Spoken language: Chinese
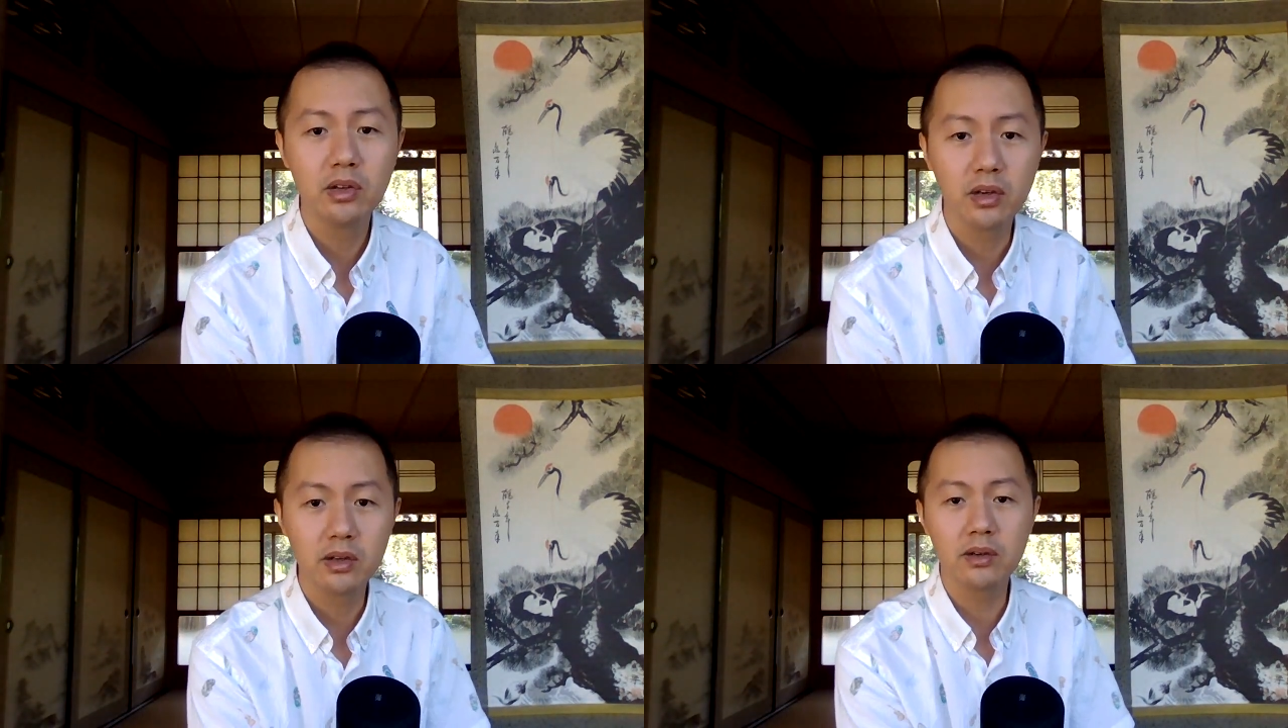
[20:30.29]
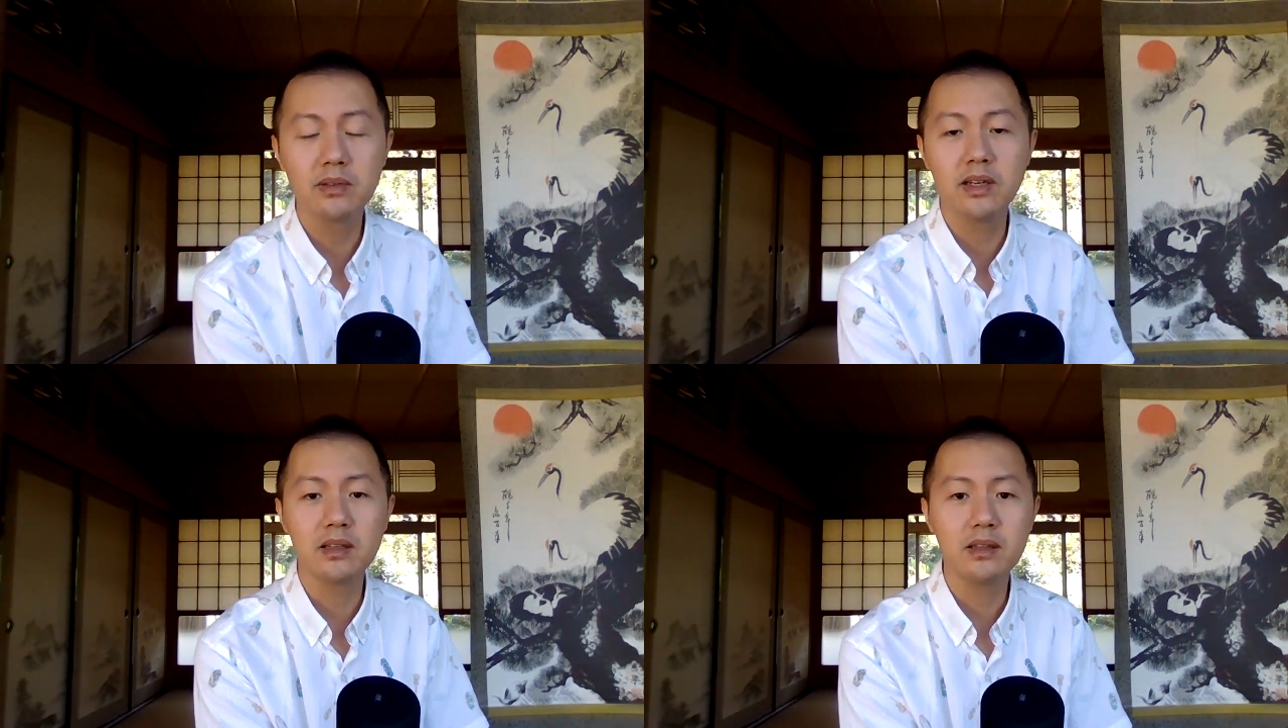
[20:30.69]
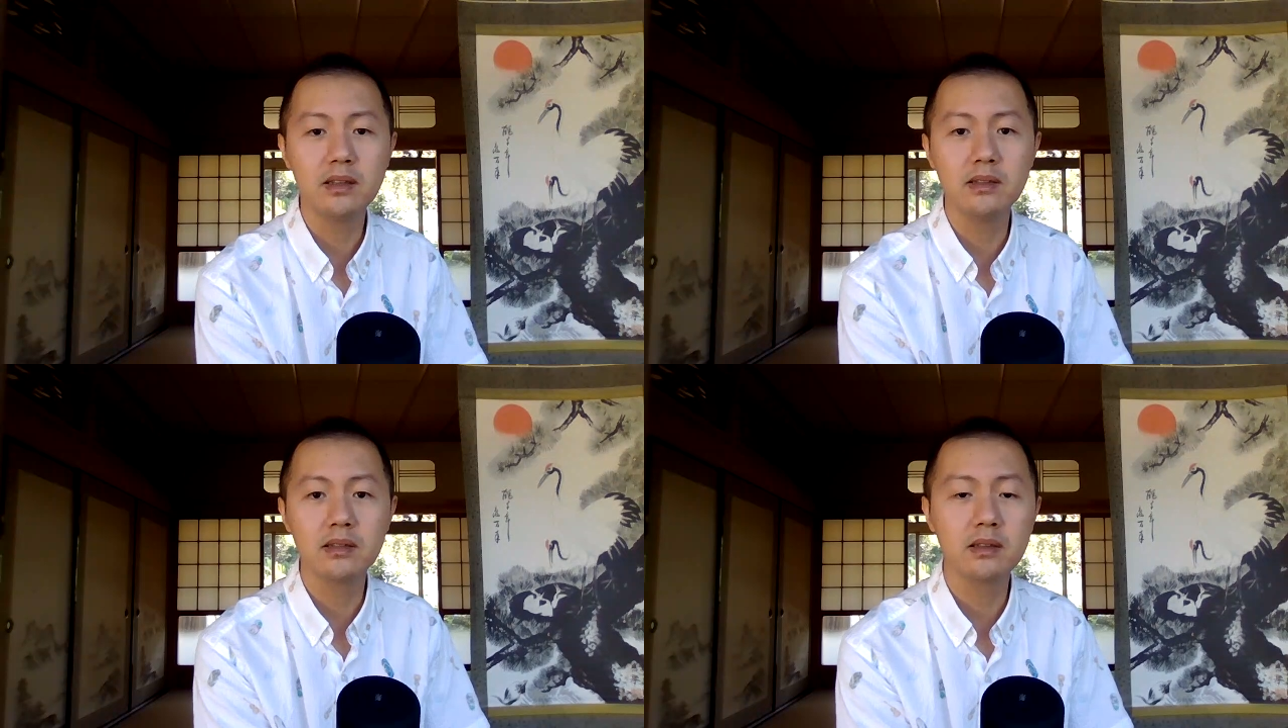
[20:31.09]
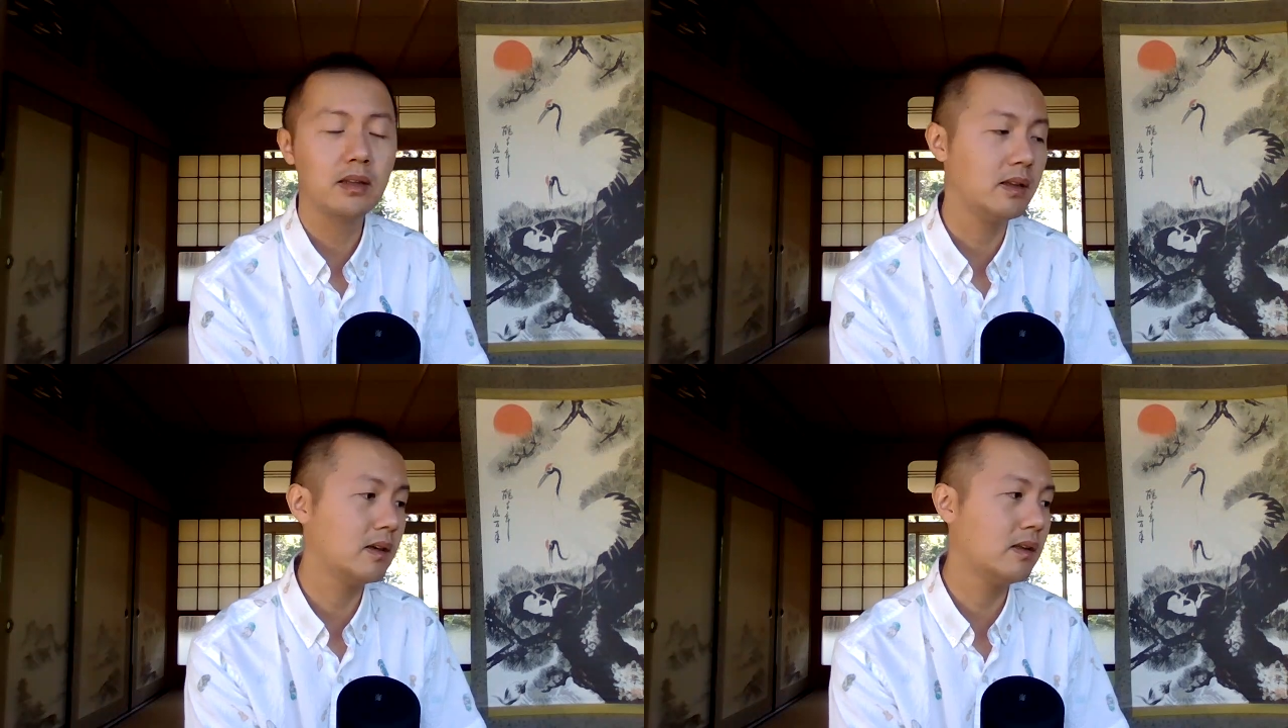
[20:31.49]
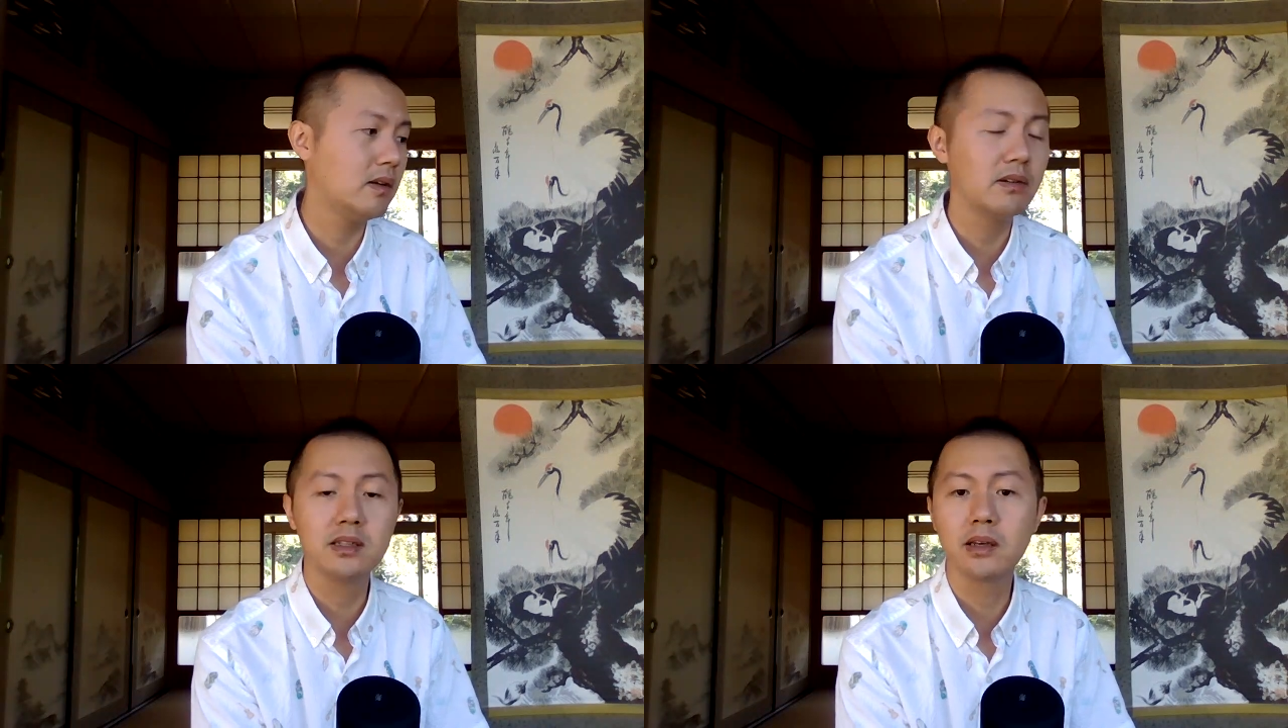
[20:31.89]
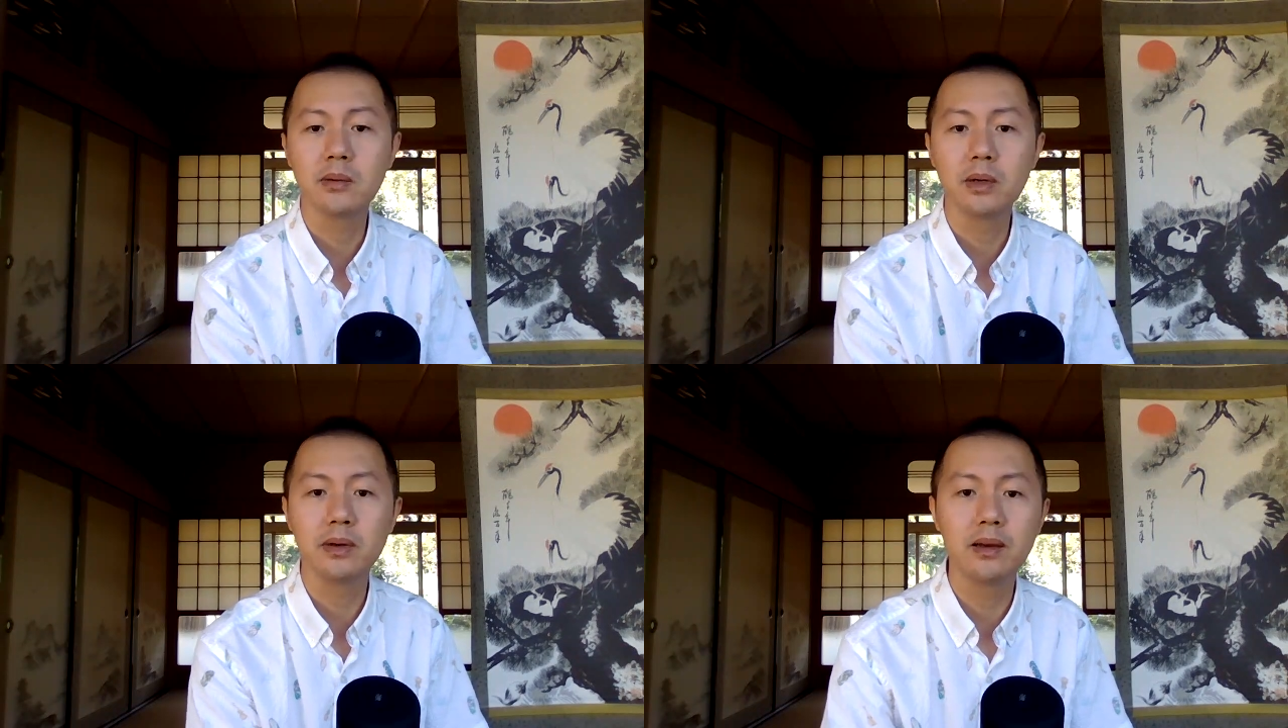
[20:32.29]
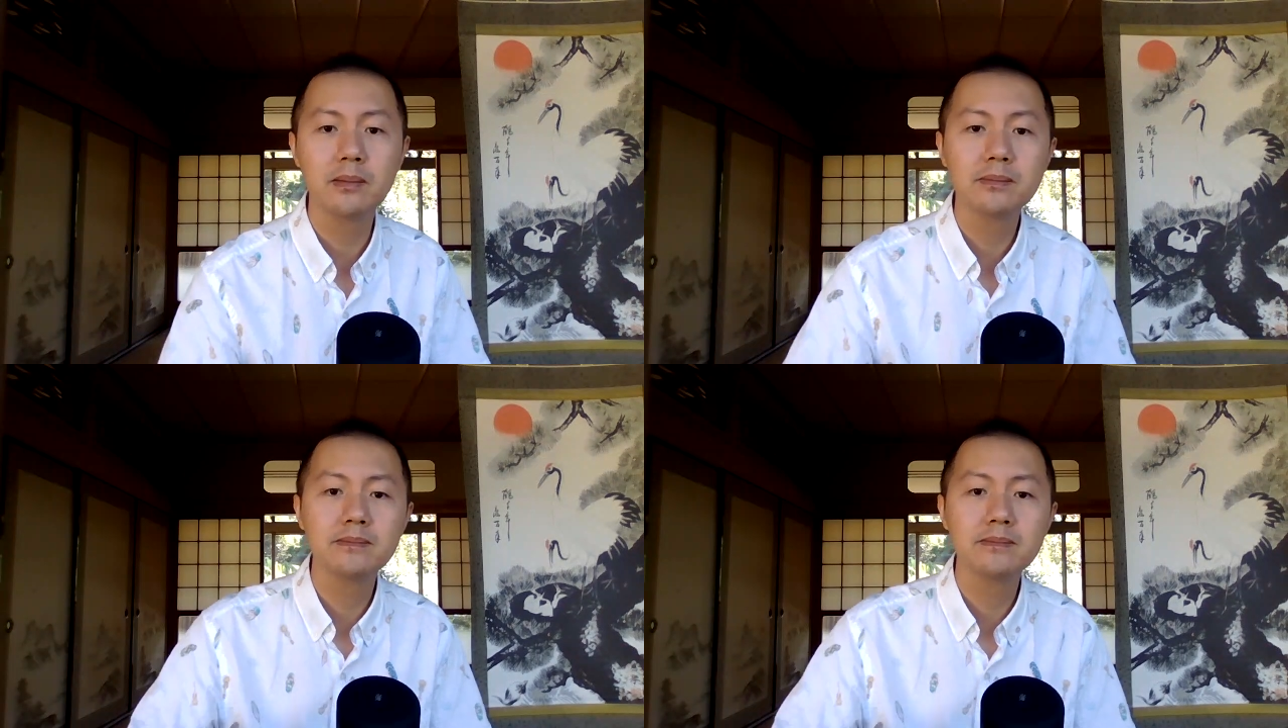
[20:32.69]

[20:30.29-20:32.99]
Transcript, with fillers: 就有点意思，点赞你的分享，拜拜。